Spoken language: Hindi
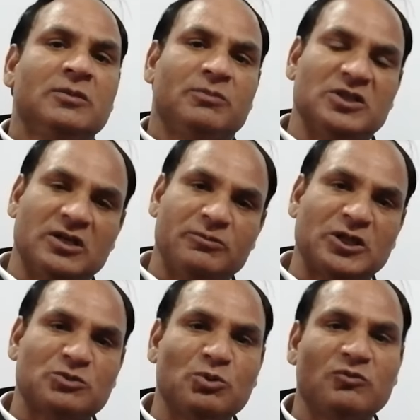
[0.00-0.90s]
पंजाब
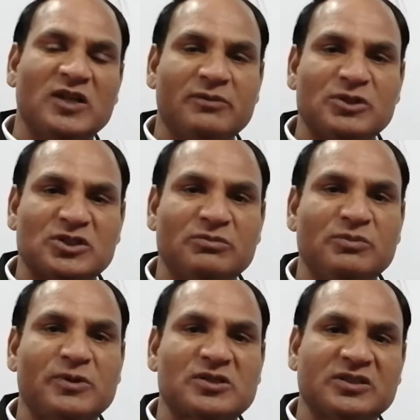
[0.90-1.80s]
टेक्स्ट बुक वाला बच्चा भी
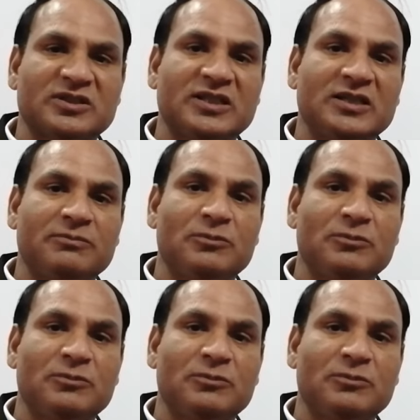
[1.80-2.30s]
पढ़ सकता है